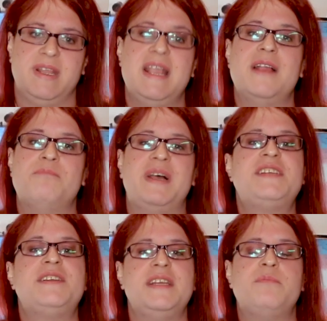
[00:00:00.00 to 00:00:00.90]

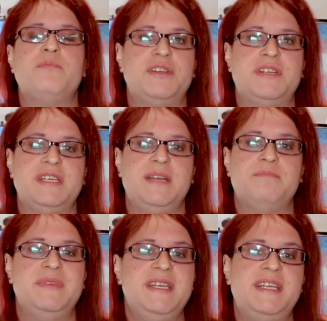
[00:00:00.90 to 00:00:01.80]
Manche Dinge möchte ich
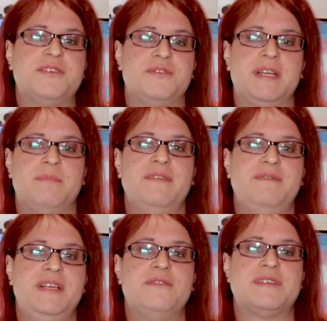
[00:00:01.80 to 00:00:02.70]
eben nicht unter meinen
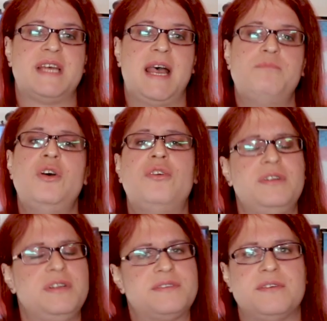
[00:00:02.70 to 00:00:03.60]
Videos haben
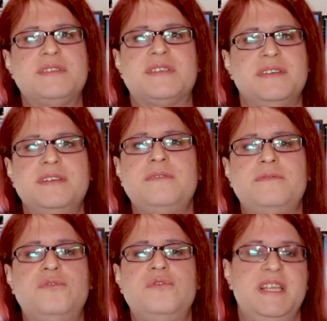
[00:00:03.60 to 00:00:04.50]
und auch sonst
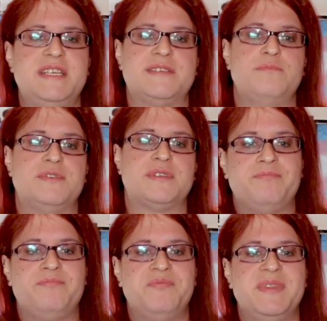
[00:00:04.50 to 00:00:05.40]
nirgendwo lesen
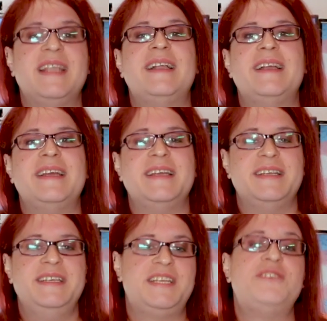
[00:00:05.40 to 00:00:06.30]
müssen.
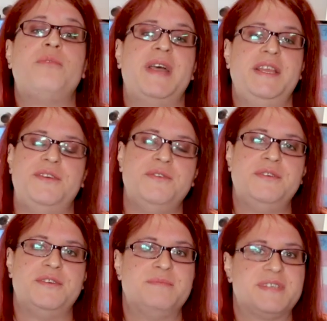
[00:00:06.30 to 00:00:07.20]
Nicht nur bei
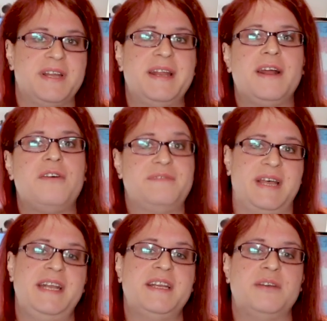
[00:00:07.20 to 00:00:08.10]
YouTube, sondern auch auf
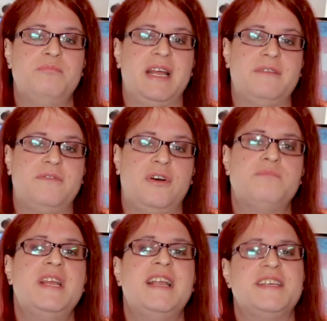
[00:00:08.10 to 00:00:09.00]
anderen
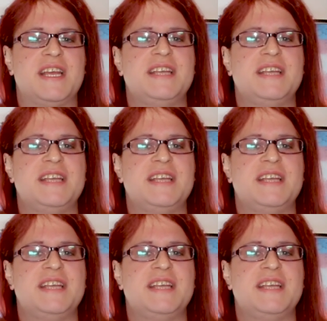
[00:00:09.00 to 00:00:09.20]
Plattformen scheint